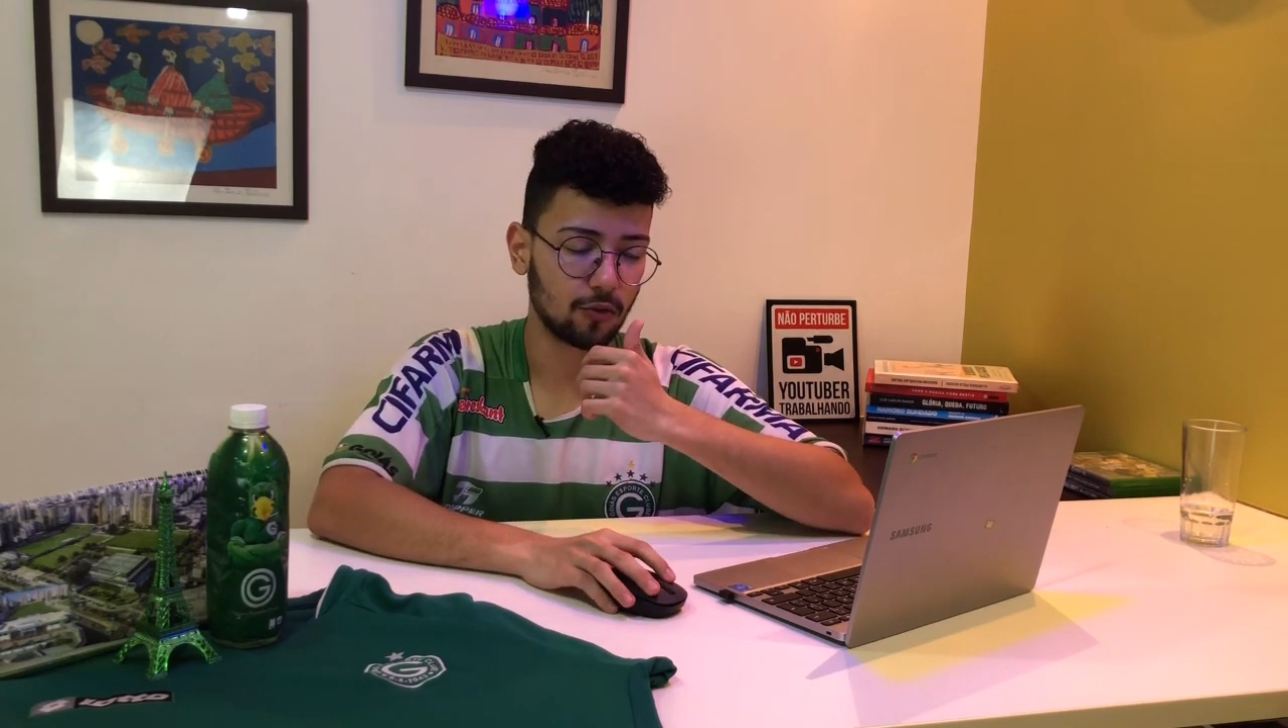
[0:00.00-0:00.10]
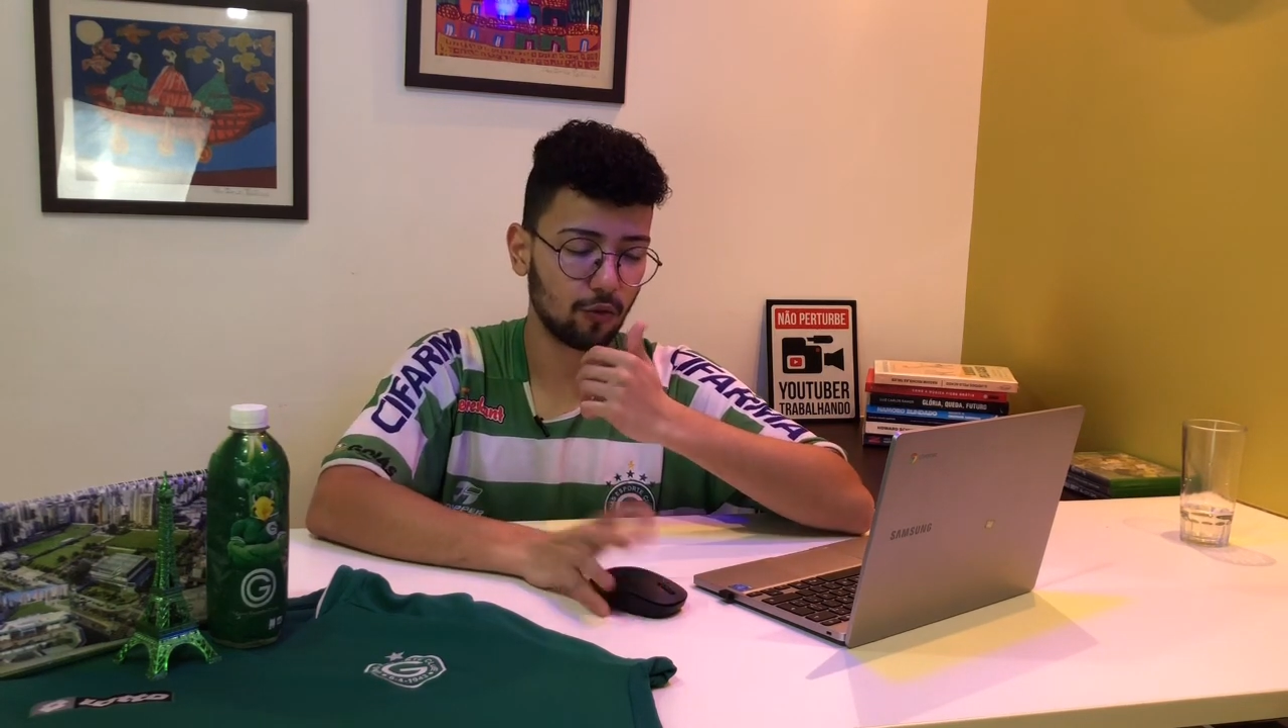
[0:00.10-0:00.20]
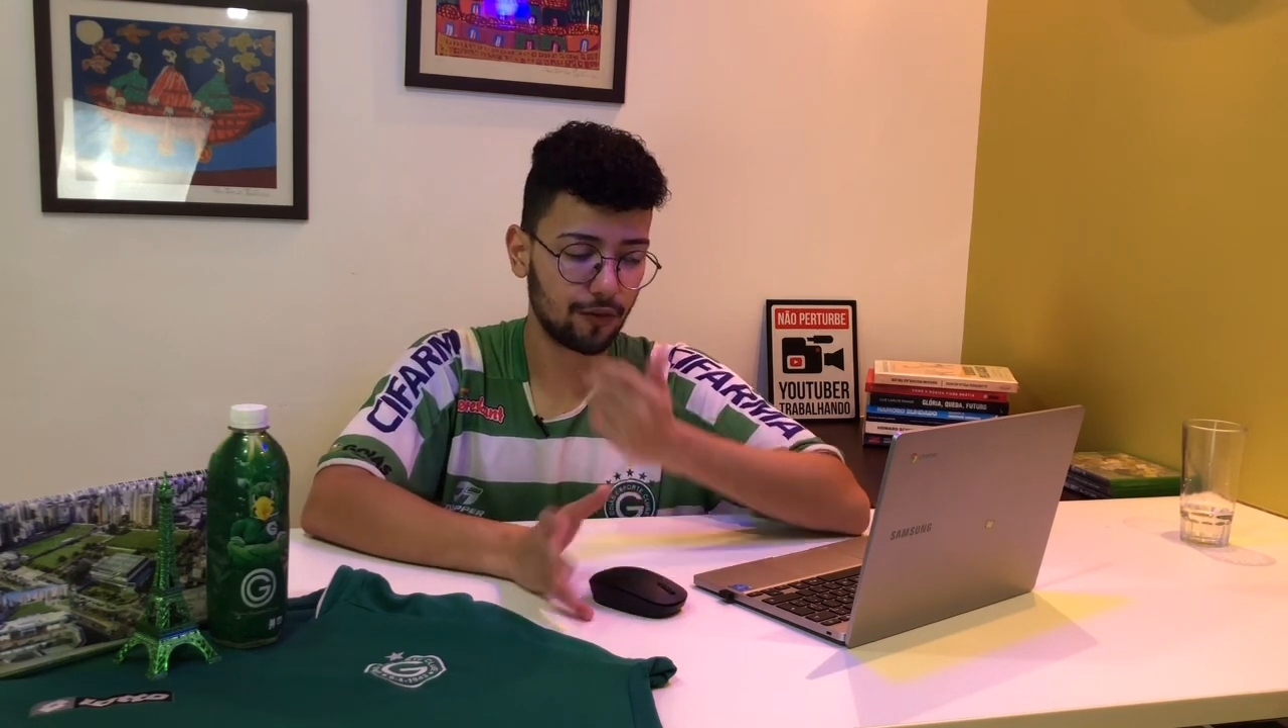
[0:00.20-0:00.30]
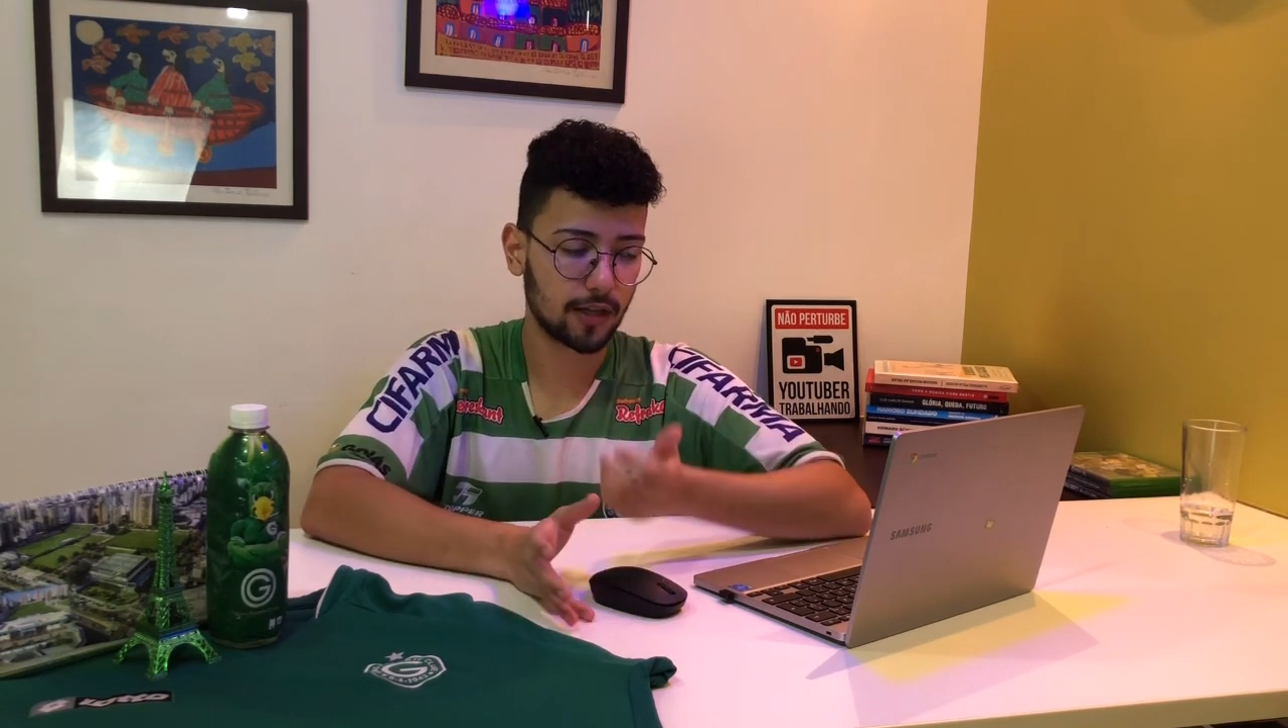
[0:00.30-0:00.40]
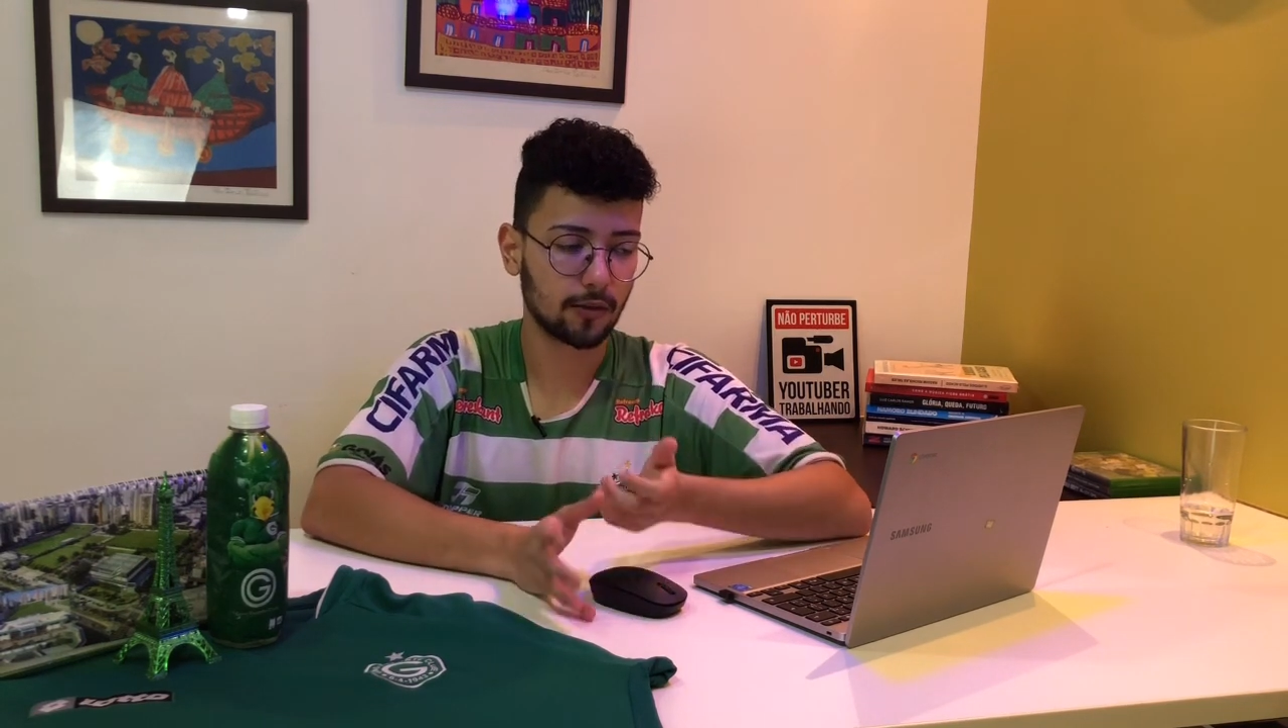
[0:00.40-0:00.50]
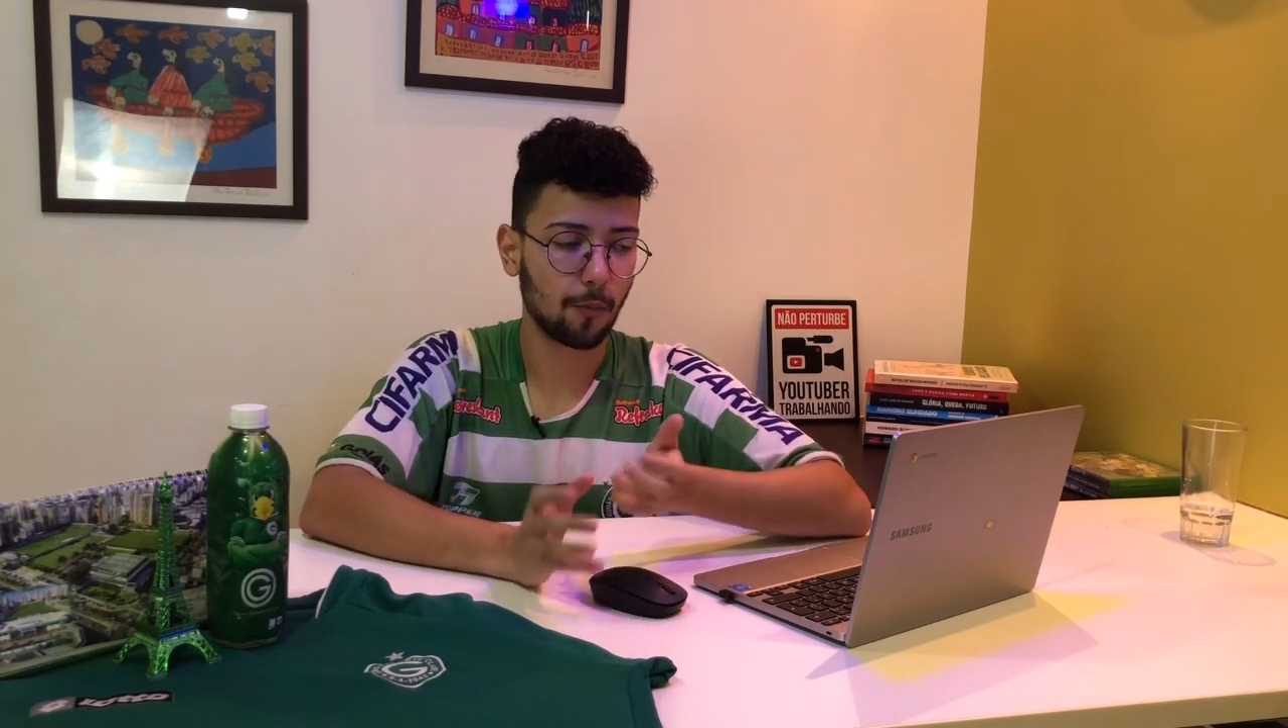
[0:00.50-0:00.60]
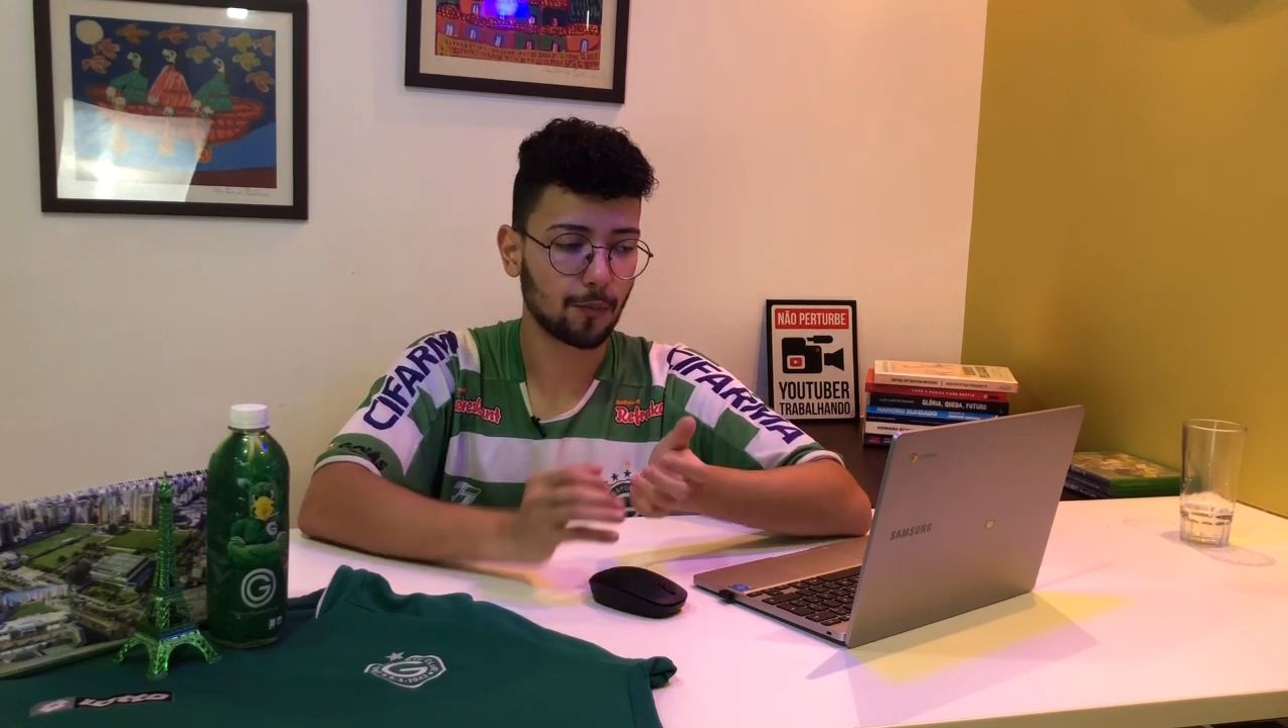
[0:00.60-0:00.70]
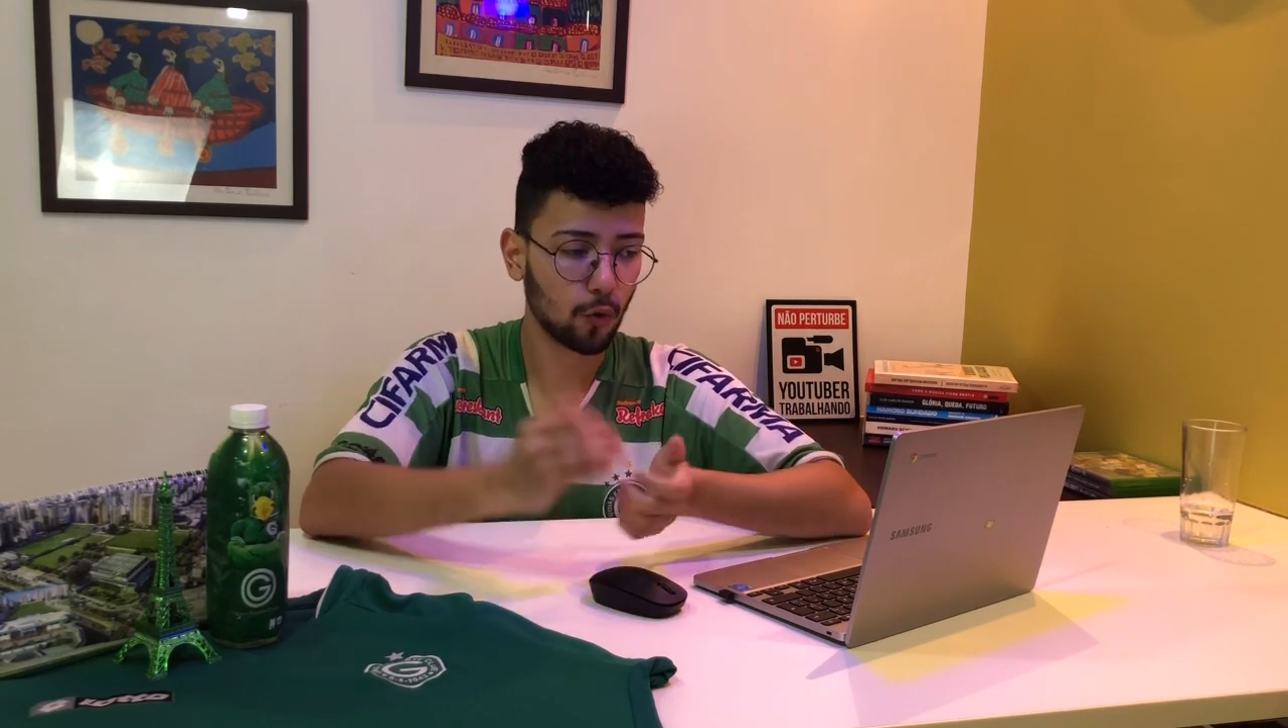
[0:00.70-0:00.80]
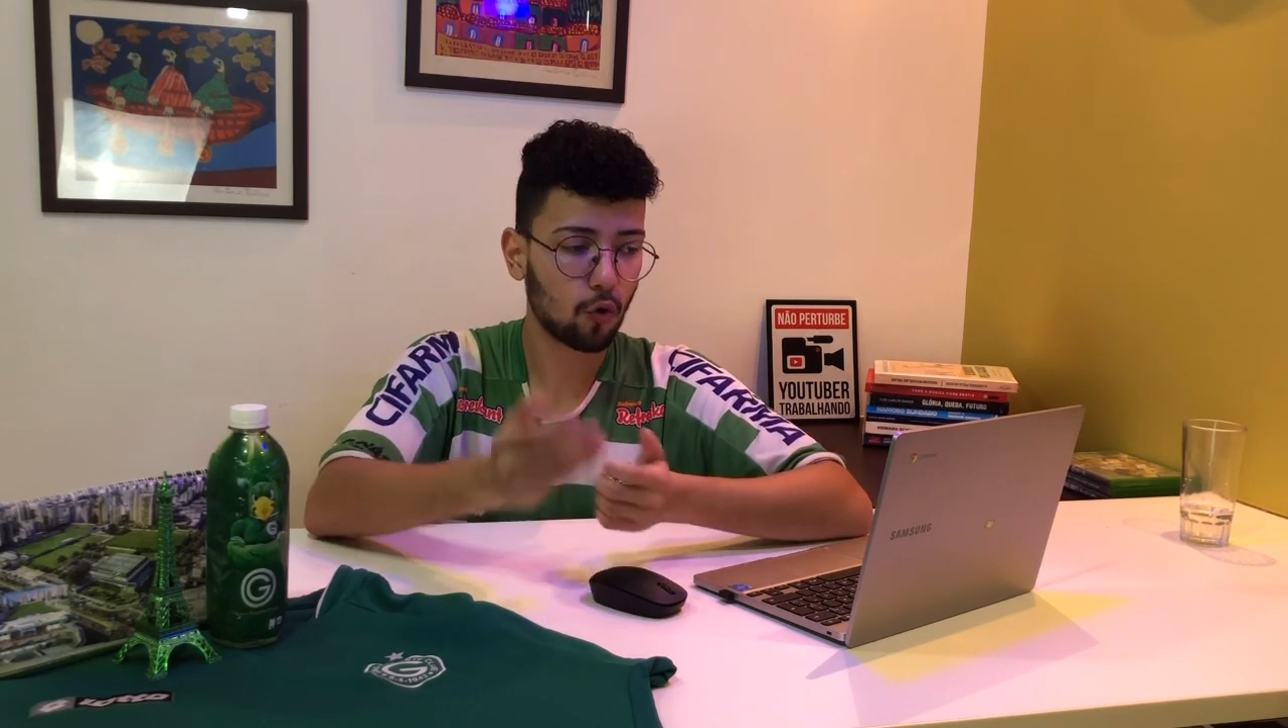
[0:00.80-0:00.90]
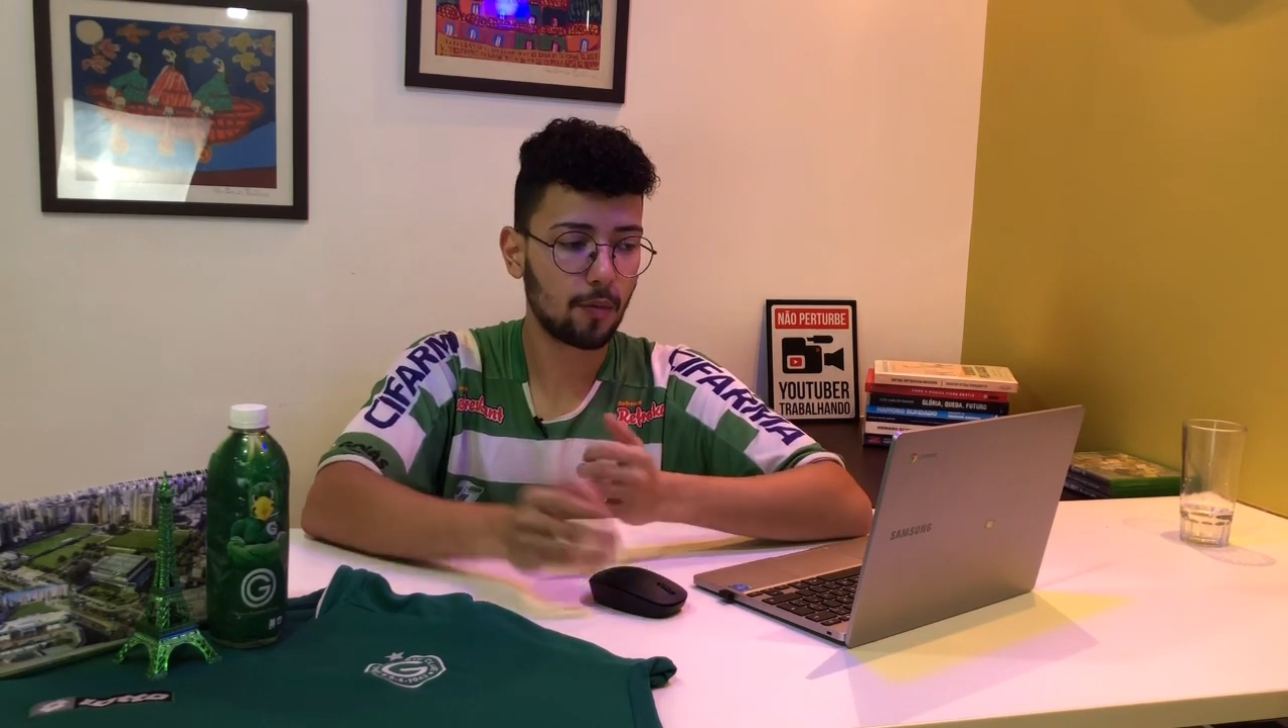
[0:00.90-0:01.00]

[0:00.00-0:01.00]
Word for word: do Fernandão no